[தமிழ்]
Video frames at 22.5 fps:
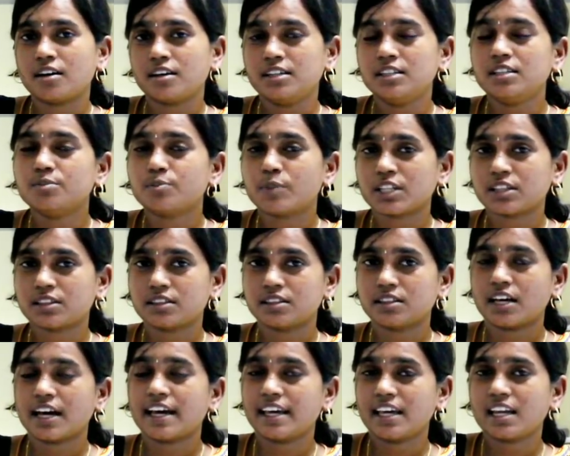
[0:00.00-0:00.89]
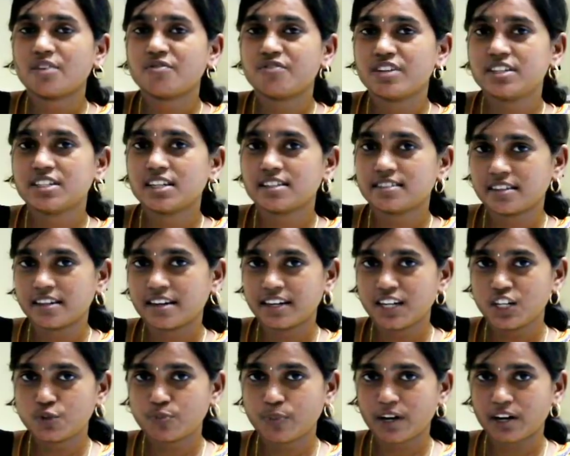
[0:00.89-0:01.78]
இது மத் ஹையர் அஃபீஷியல்ஸை
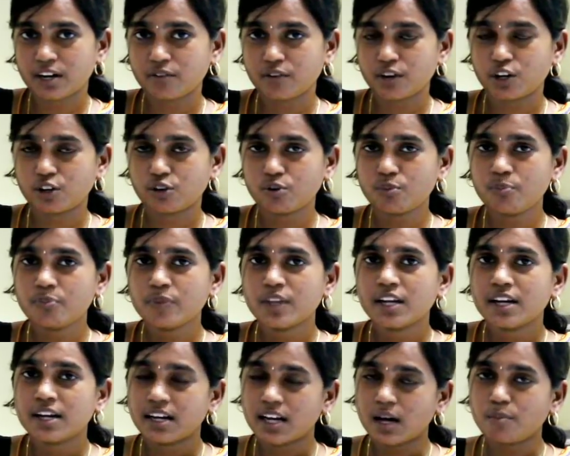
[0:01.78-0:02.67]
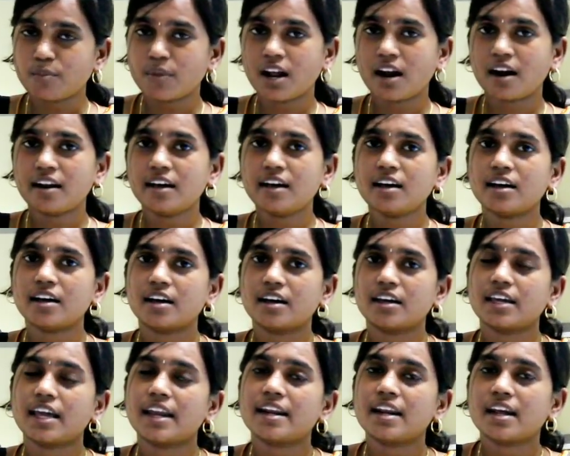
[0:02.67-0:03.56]
ரீச் பண்ணுற வரைக்கும் நம்மளால்
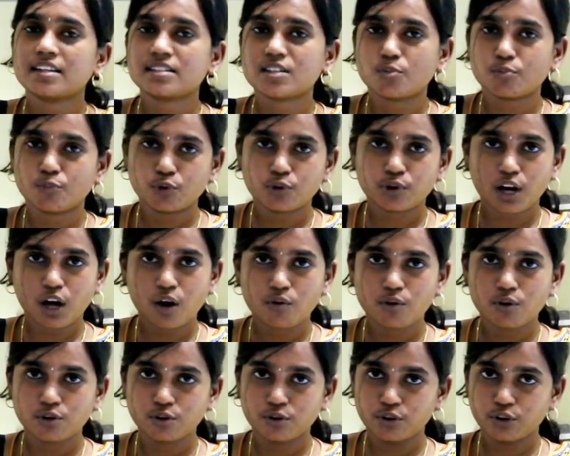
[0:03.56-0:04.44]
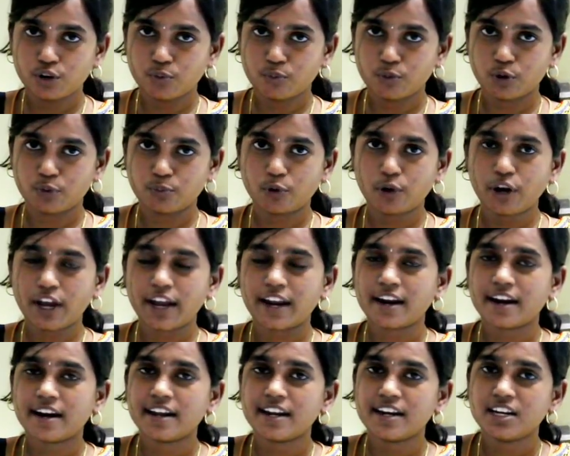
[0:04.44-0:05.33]
என்ன சப்போர்ட்லாம் அவங்களுக்கு கொடுக்க முடியுமோ
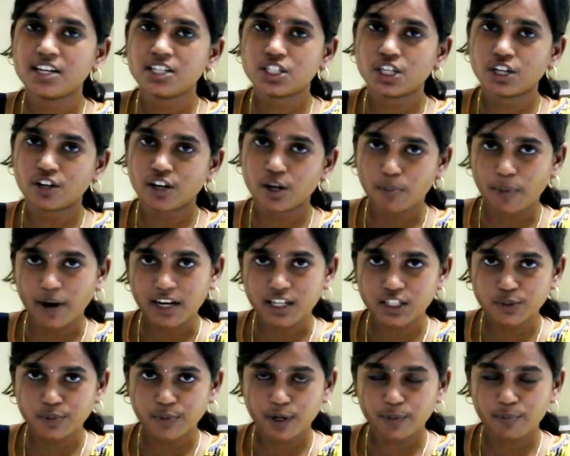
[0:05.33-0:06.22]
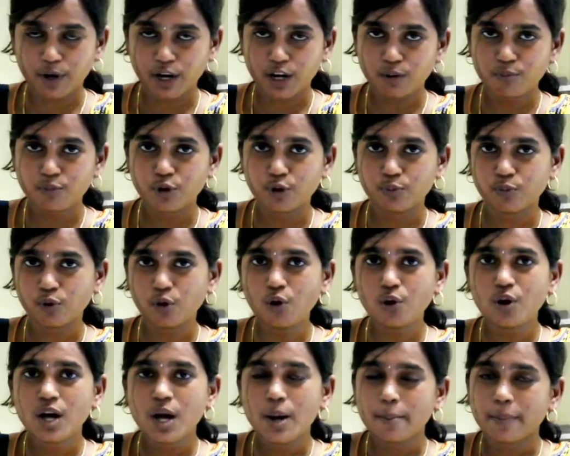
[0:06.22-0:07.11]
என்னென்ன இனிஷியேட்டில் பார்ட்டிசிபேட் பண்ண முடியுமோ
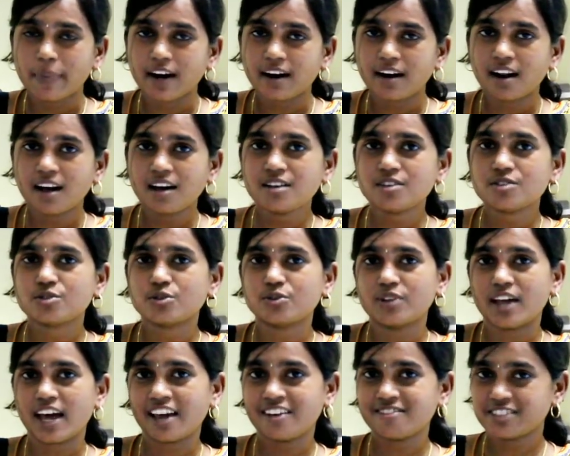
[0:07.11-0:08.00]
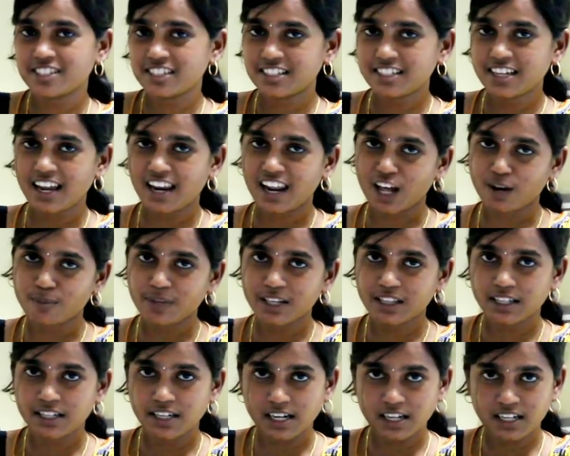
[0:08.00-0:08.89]
பண்ணலாம் ஸோ தயவு செஞ்சு
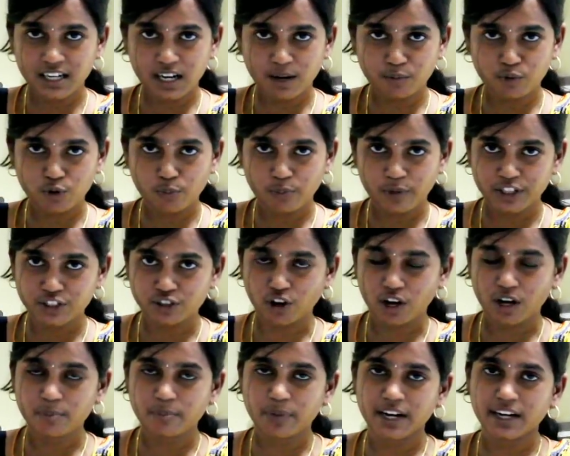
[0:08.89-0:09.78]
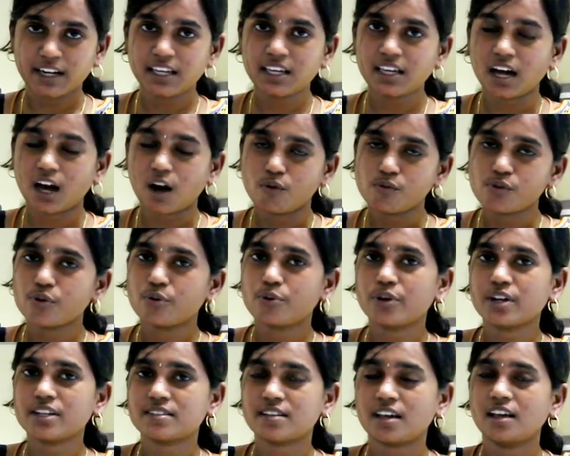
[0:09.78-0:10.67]
எல்லாருமே அந்த டெலிகிராம் குரூப்பில் ஜாயின் பண்ணி அவங்க
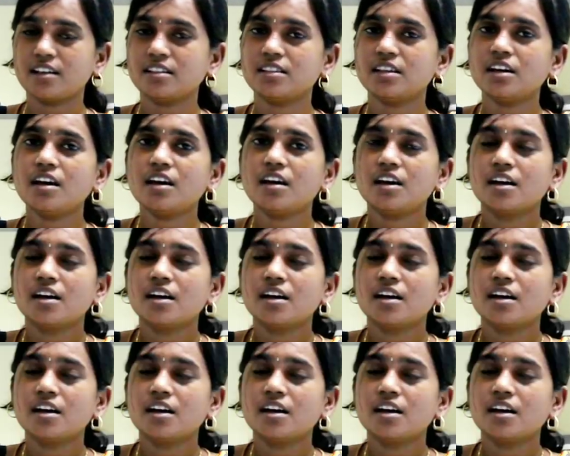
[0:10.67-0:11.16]
கூட சேர்ந்து